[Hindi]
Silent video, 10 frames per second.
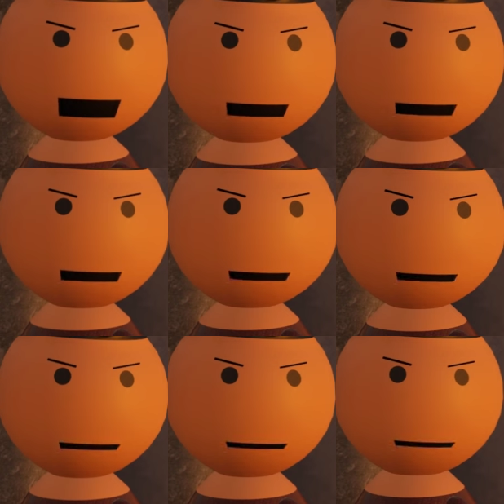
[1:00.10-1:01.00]
माया है
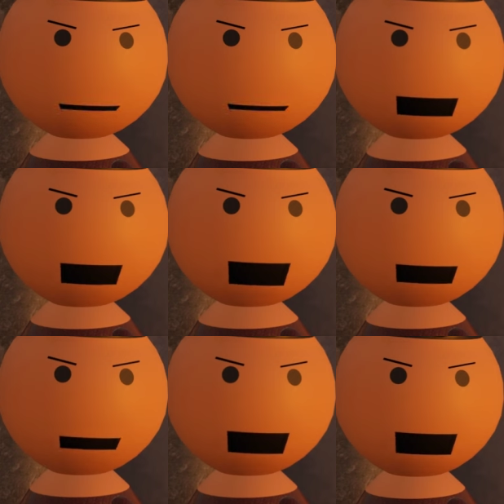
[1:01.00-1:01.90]
इस
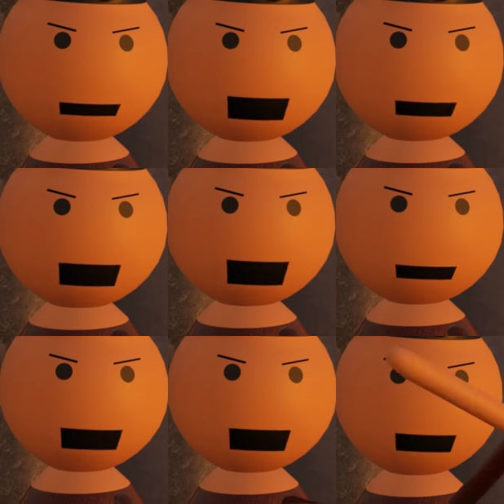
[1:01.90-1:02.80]
ब्रह्मांड संसार
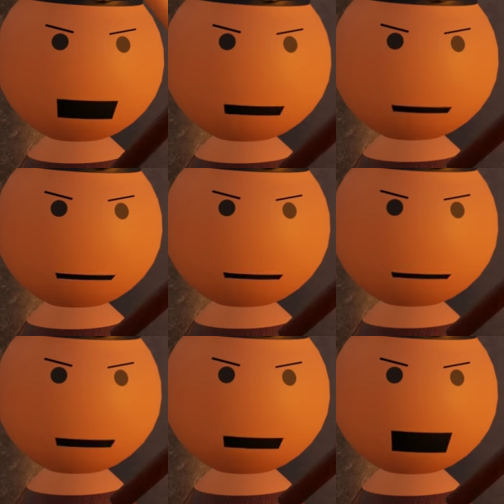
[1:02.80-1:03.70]
का मालिक
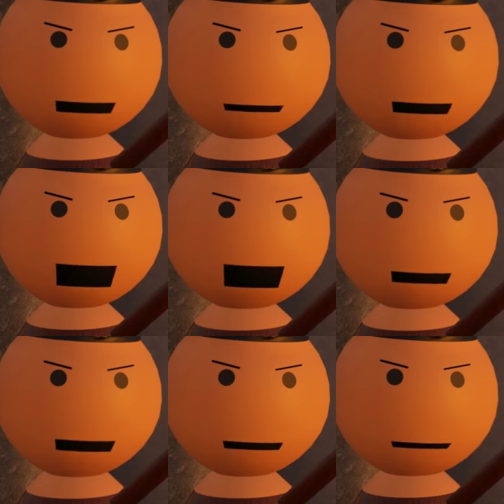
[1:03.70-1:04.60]
तो सिर्फ एक है